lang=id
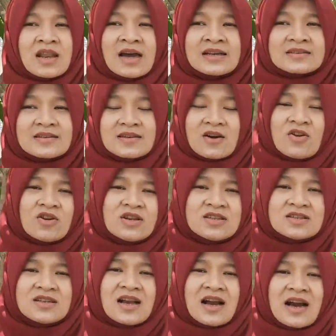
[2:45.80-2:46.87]
Nah, kalau
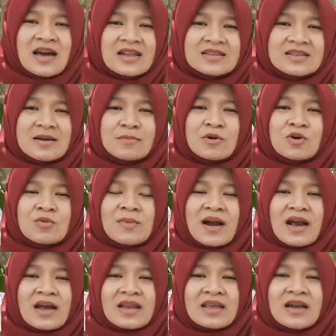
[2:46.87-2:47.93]
di siang hari saya baru
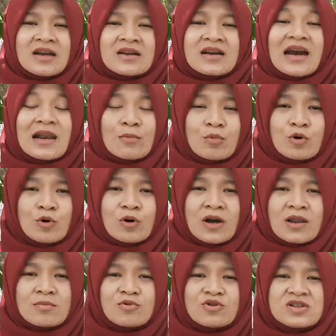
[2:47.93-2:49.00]
makan yang karbo.
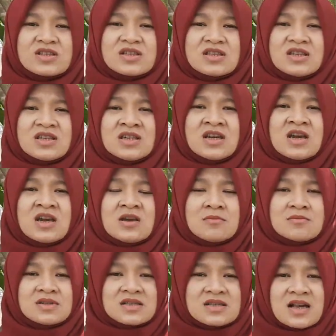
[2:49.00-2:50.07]
Karbo di sini
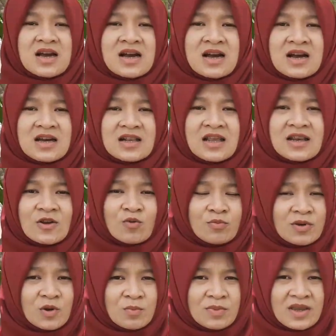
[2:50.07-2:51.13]
bisa dari
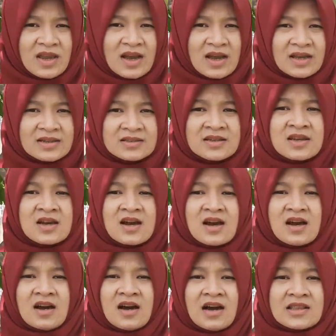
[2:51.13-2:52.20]
umbi-umbian
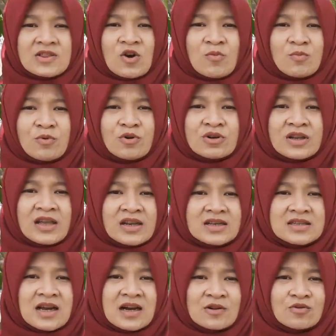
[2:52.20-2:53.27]
uh, ataupun
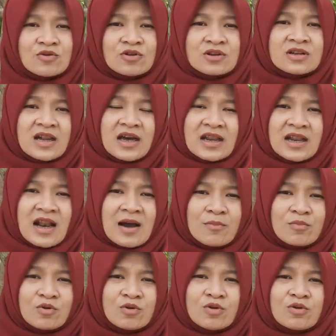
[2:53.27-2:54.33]
dari jagung, dari
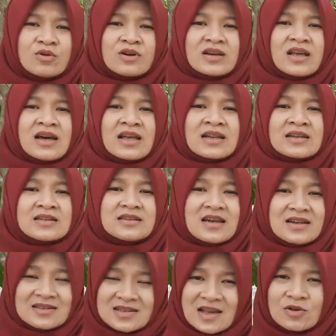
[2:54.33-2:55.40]
labu dan
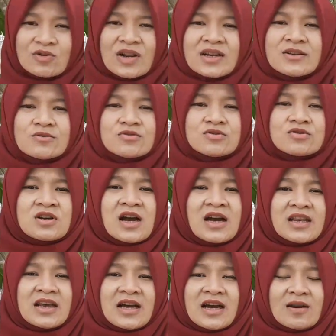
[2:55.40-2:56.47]
dari sayuran itu
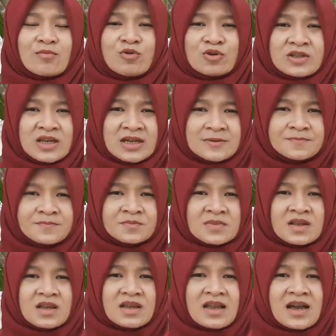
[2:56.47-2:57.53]
juga ada karbonya
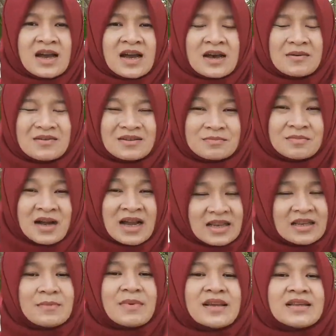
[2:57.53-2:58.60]
ya
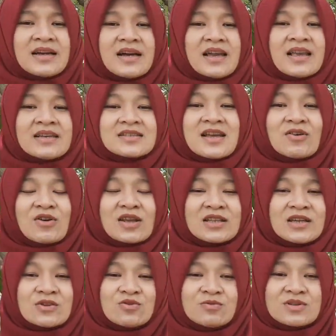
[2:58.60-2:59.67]
makannya banyak ya
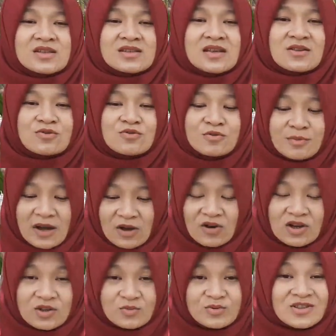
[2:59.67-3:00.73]
sayurannya itu bisa satu
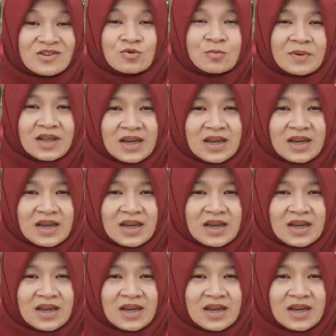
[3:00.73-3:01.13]
mangkok ataupun satu